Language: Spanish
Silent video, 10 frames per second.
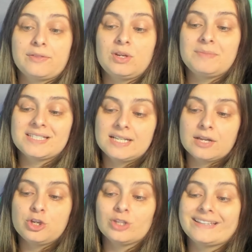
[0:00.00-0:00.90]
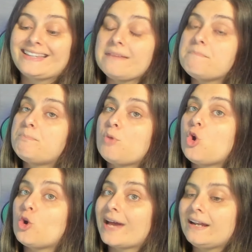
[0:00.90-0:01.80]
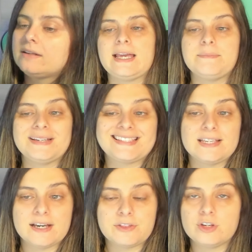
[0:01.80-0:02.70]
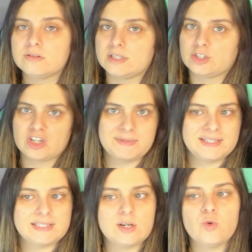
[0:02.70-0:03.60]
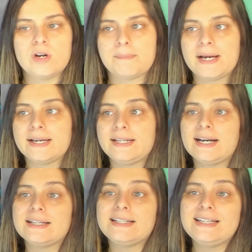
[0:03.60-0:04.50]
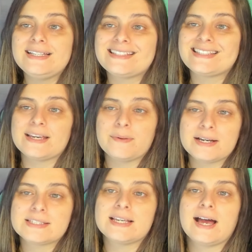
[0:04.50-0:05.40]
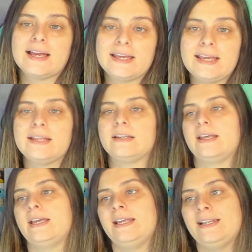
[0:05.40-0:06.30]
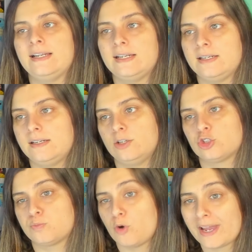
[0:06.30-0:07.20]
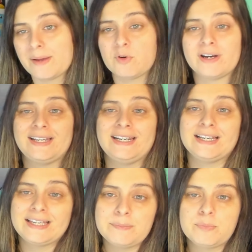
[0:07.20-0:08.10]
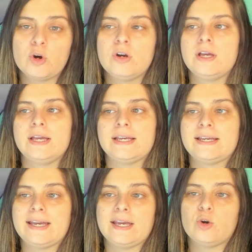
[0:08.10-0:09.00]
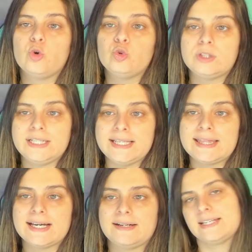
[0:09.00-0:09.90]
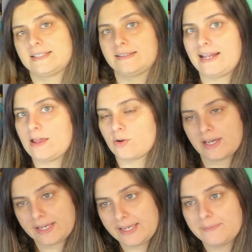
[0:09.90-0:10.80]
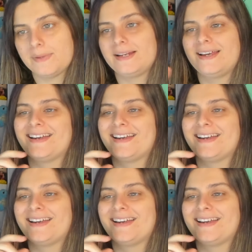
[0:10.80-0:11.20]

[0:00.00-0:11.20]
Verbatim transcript: Una investigación temporal. La investigación es solamente una página y se basa en los Pokémon, en el equipo que utiliza este entrenador de aquí, ¿vale?